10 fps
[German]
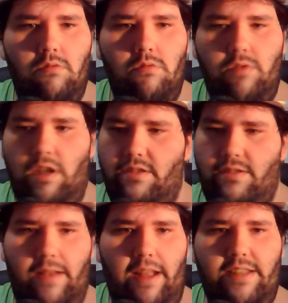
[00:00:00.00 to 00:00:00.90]
Und
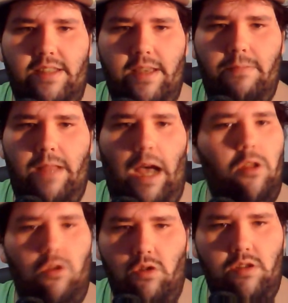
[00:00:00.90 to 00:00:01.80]
zwar ein Skript,
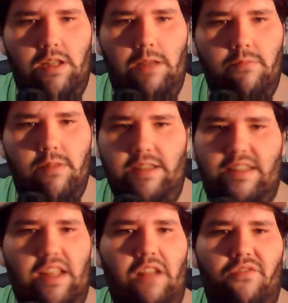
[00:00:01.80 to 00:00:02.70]
aber trotzdem, das
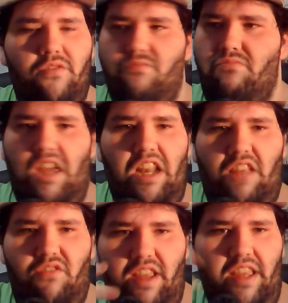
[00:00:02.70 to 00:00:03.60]
ist ja dann
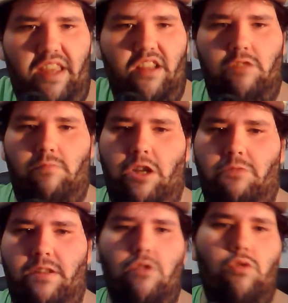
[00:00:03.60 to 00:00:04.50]
ähnlich wie ich hier zum
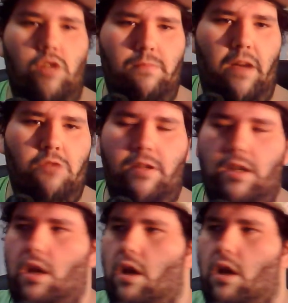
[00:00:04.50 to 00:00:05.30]
Beispiel, nur als Beispiel.